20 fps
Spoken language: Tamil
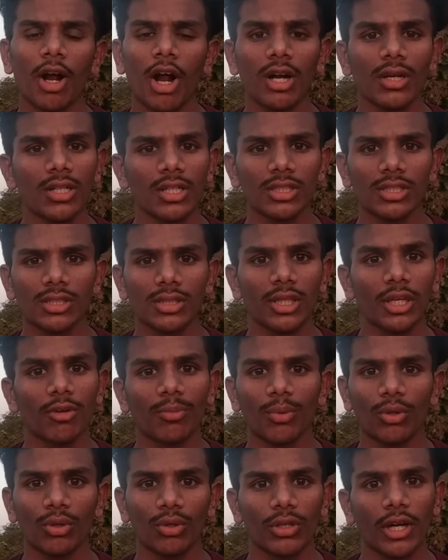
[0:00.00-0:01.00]
கான்ட்ராக்ட்ஸ்
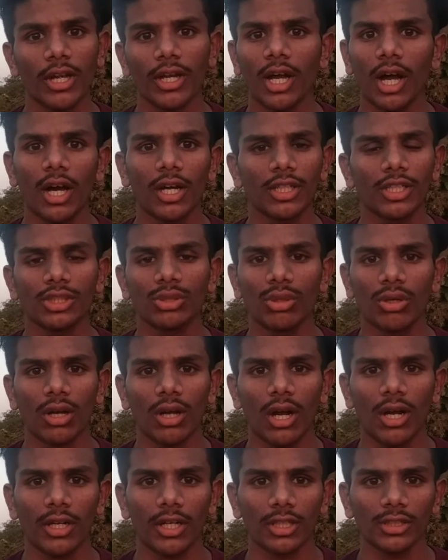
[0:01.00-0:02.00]
தேவைப்படும் நிறைய ஆர்டிஸ்டோட
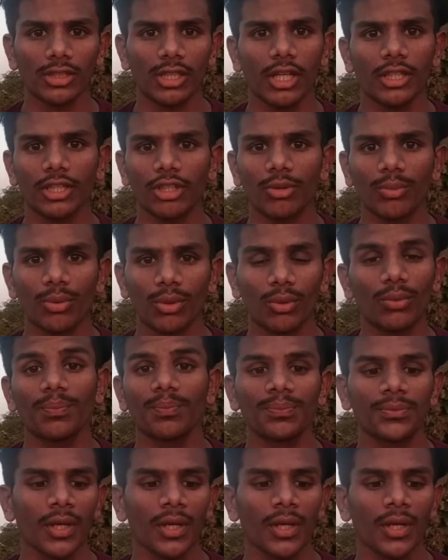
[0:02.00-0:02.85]
கான்டாக்ட்ஸ்லாம் தேவைப்படும்